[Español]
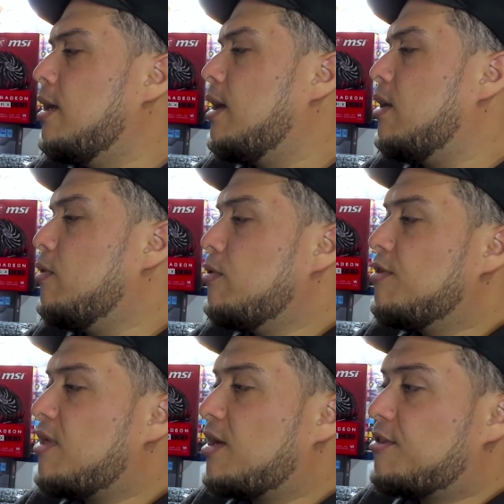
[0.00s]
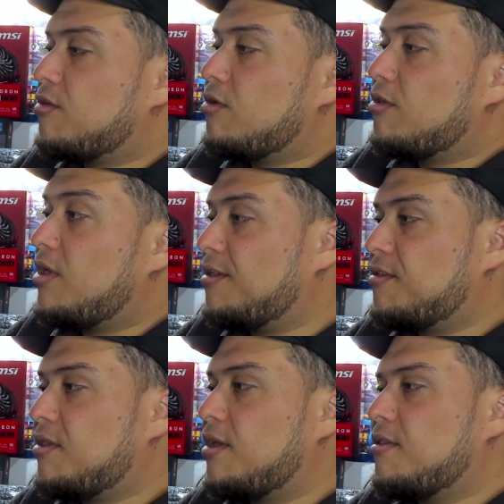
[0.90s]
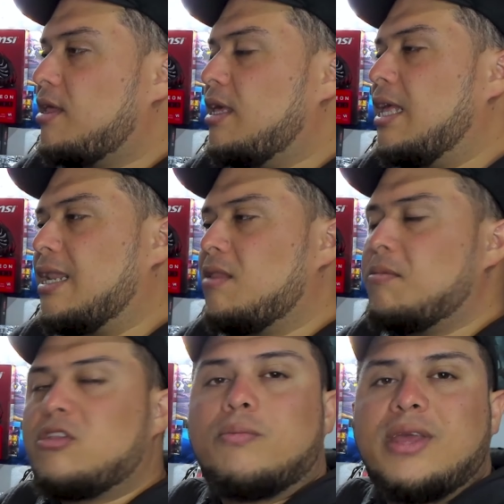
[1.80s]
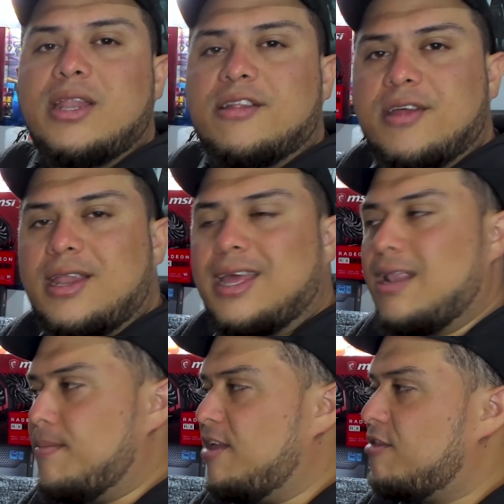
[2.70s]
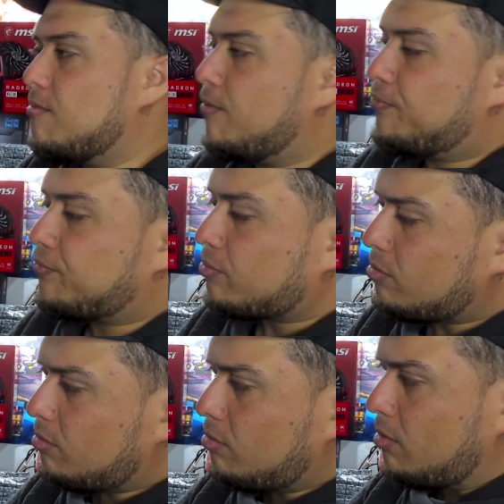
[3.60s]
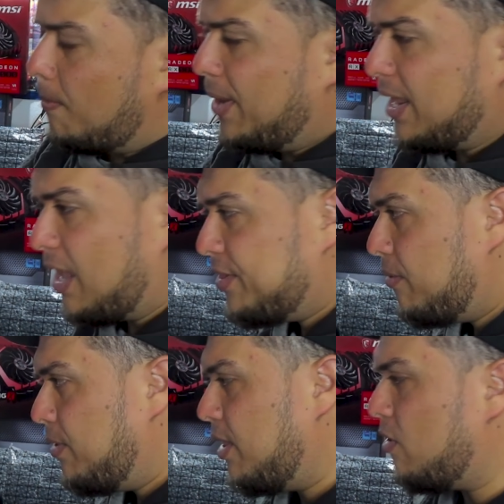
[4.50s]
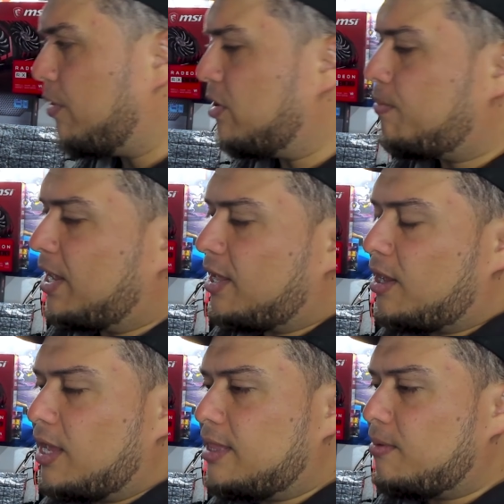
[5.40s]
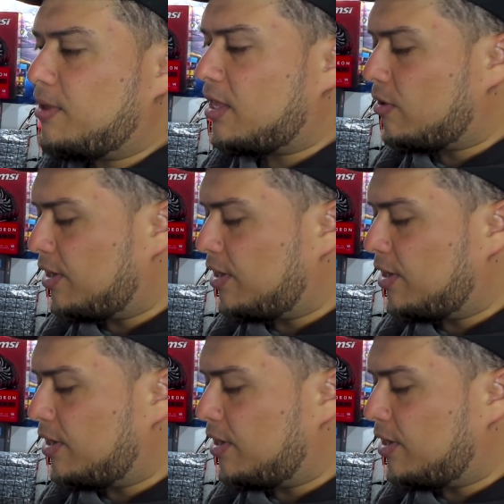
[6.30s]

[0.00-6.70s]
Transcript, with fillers: algunos accesorios extras y el rendimiento viene a ser el mismo. ¿Para que hago este video? Bueno, para que este video,